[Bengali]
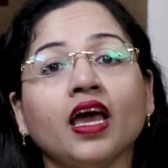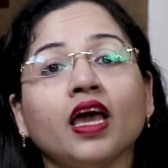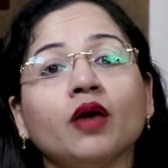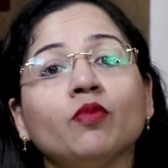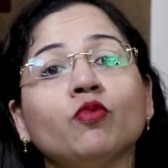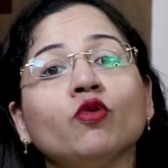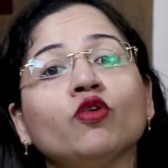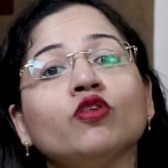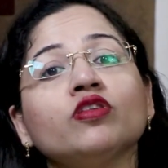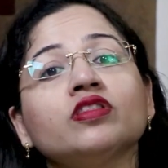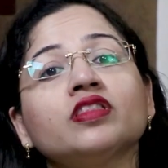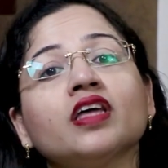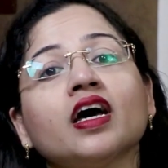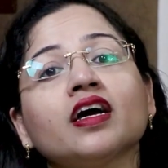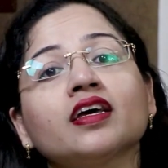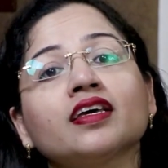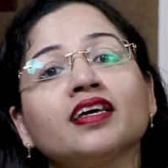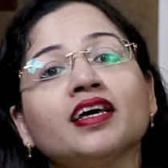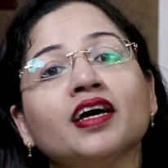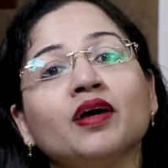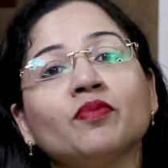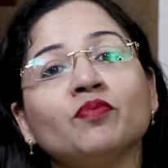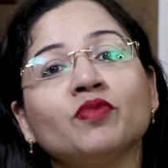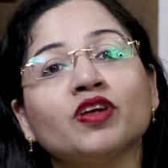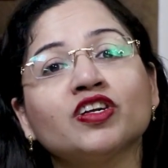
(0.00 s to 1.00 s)
এবং তাকে
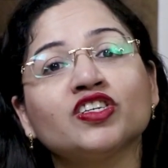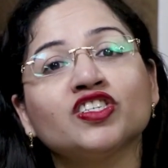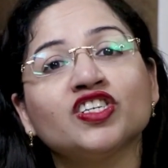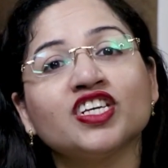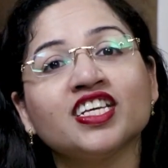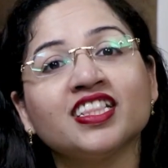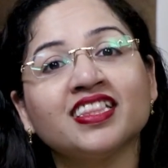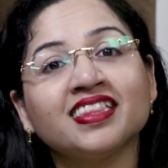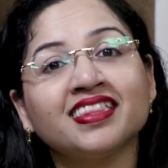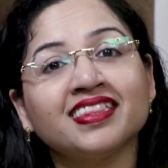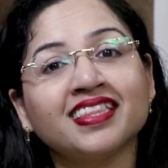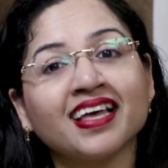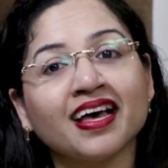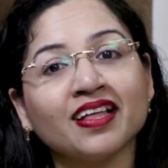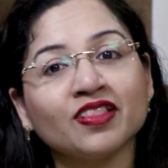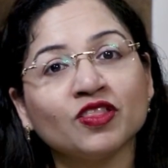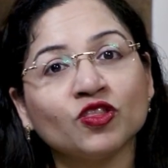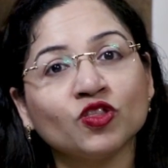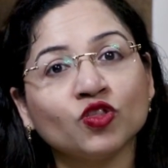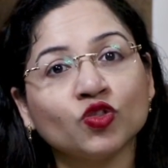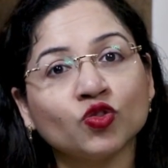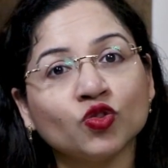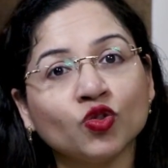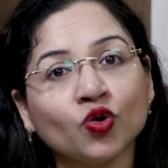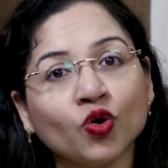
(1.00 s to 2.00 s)
আমরা
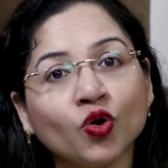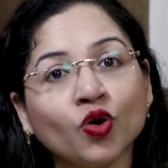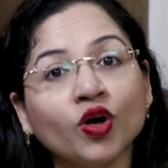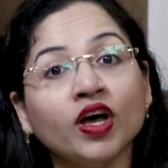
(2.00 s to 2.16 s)
সিদ্ধান্ত